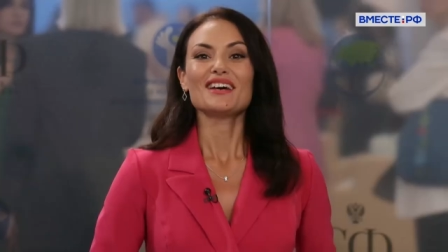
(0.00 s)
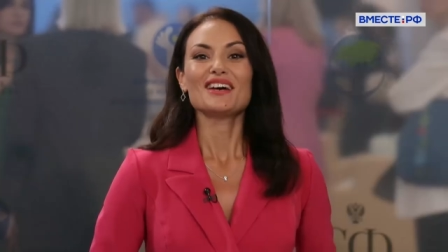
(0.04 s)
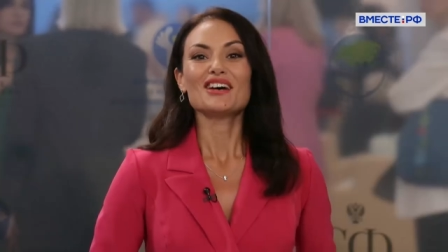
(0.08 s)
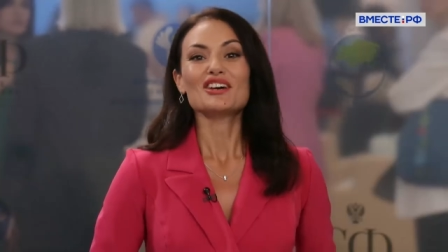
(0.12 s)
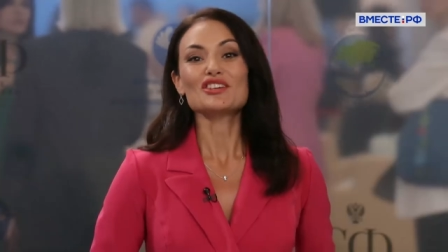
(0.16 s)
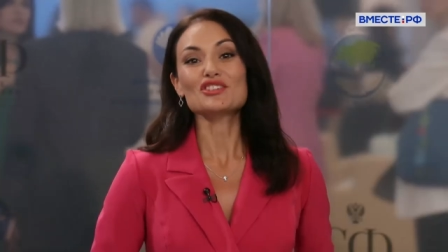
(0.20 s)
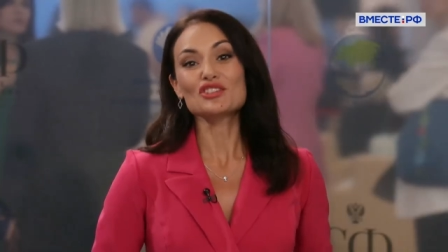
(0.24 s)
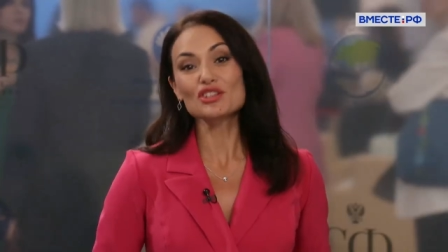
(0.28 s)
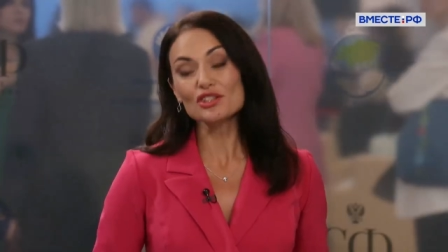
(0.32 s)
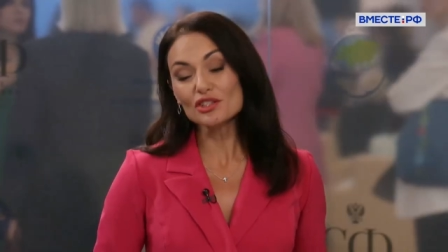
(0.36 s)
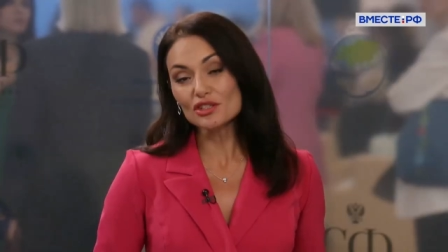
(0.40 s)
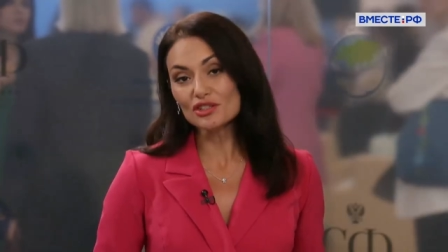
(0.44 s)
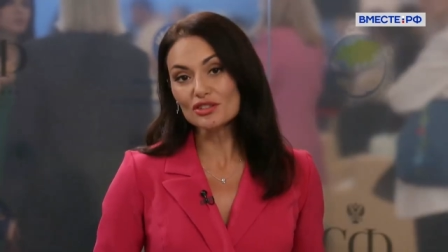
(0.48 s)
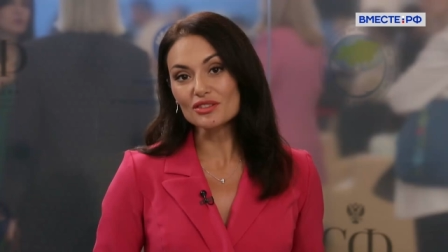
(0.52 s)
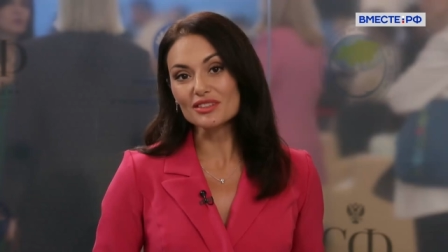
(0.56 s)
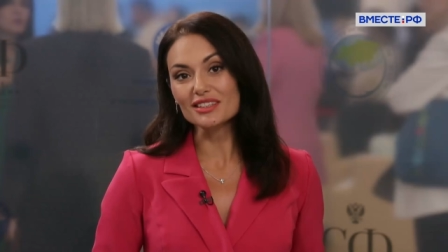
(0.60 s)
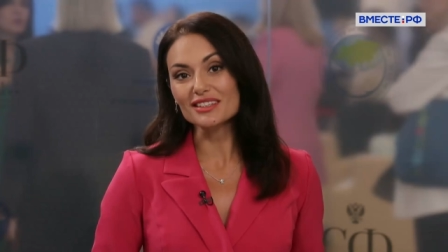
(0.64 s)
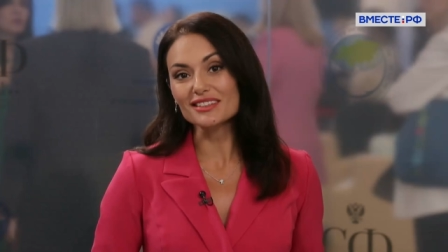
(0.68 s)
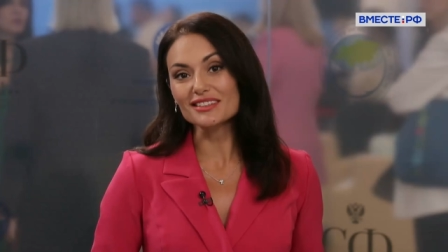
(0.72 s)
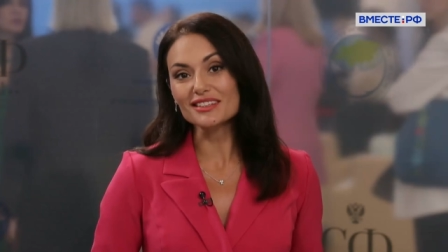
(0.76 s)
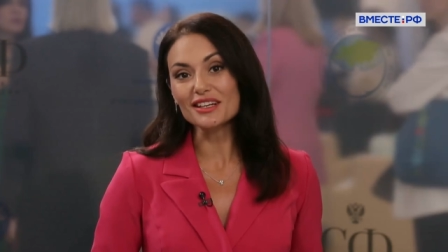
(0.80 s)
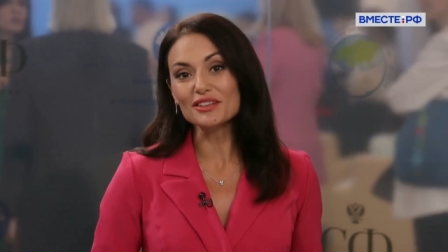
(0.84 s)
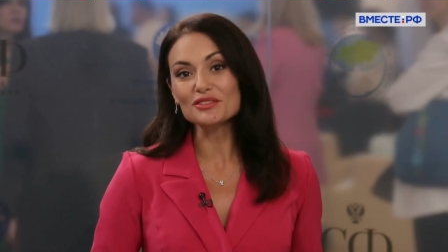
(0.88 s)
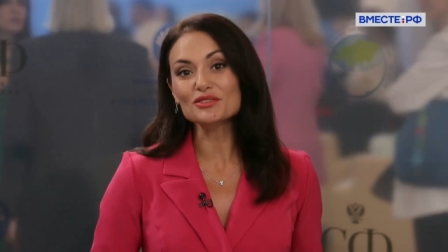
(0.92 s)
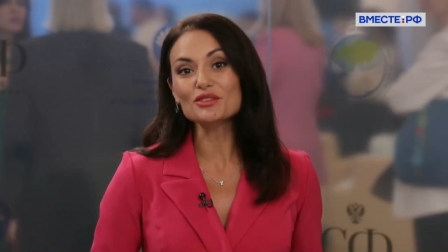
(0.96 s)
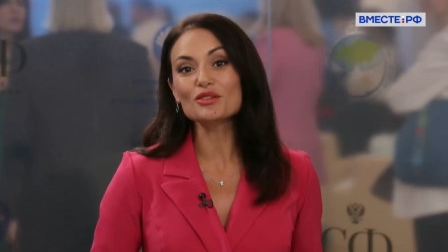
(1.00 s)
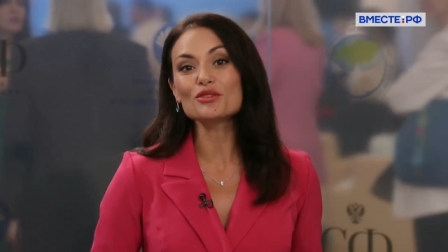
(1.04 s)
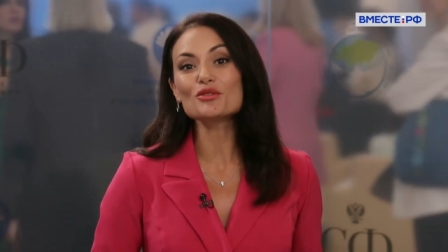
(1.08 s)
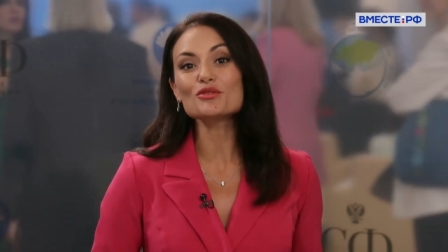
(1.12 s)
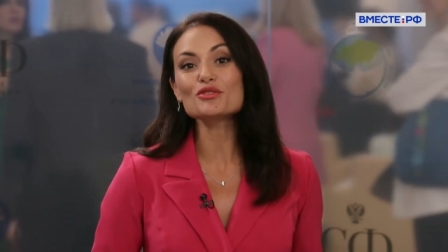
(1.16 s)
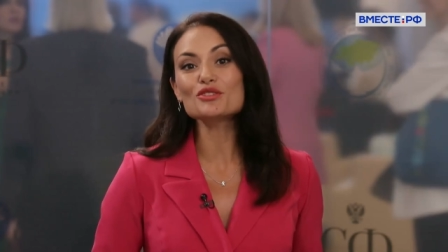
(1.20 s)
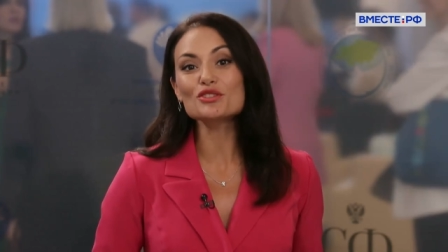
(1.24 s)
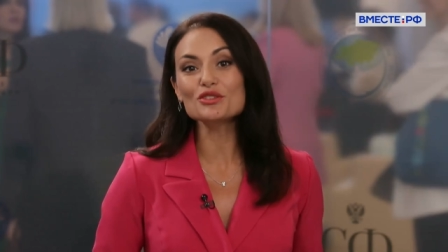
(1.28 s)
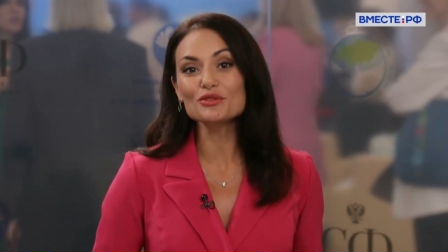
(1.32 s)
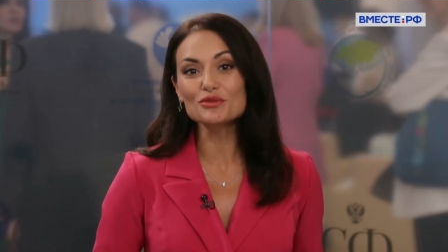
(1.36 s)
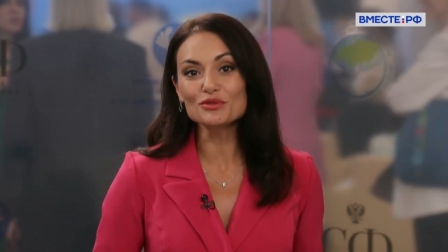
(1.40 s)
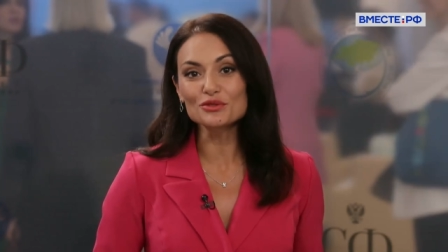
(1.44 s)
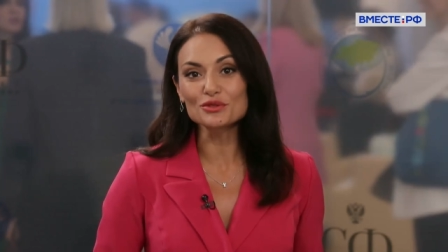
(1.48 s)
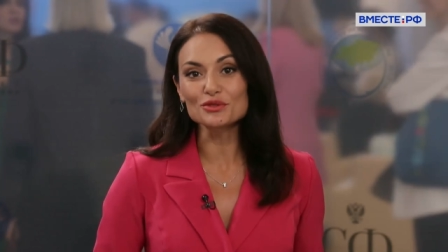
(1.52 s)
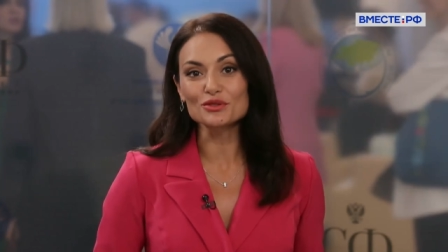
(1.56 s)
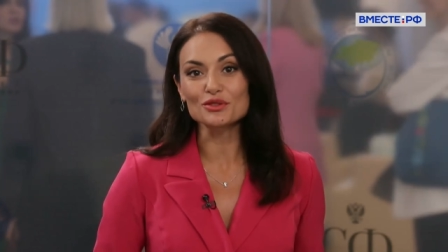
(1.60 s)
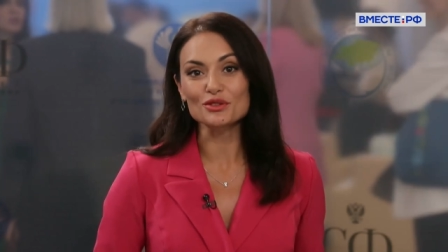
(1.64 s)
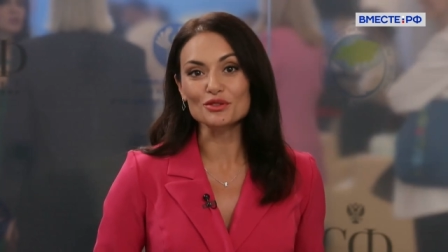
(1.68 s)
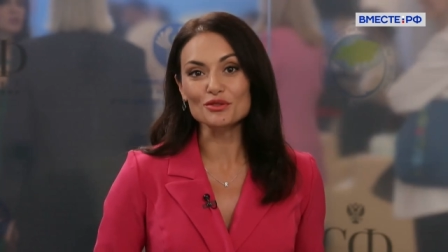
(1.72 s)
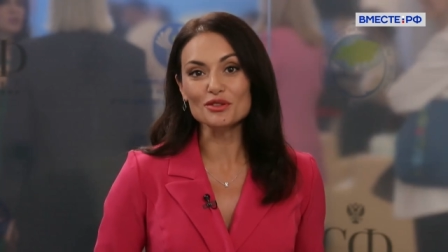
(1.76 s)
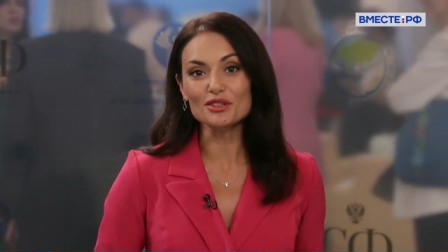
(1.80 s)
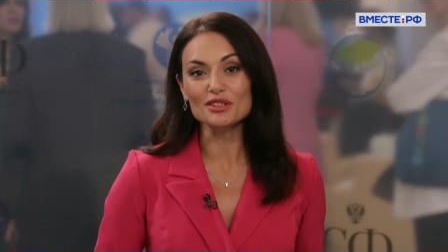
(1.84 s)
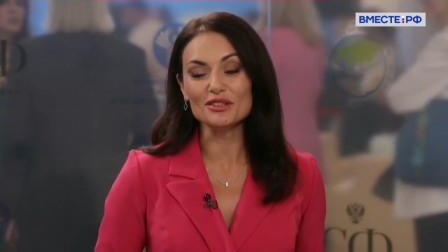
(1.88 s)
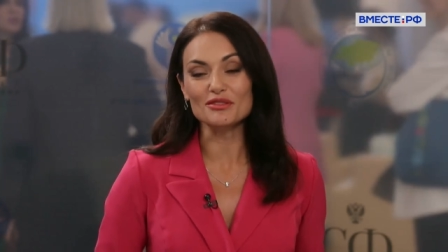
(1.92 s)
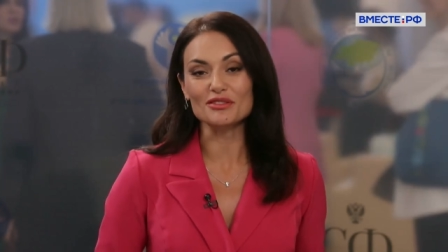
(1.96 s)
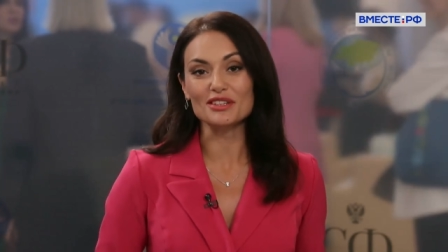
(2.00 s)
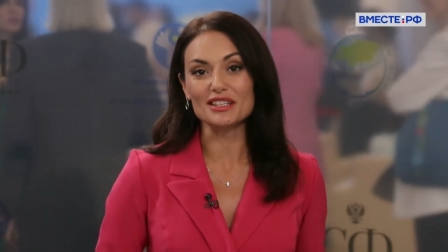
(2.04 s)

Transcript: Женщины играют ключевую роль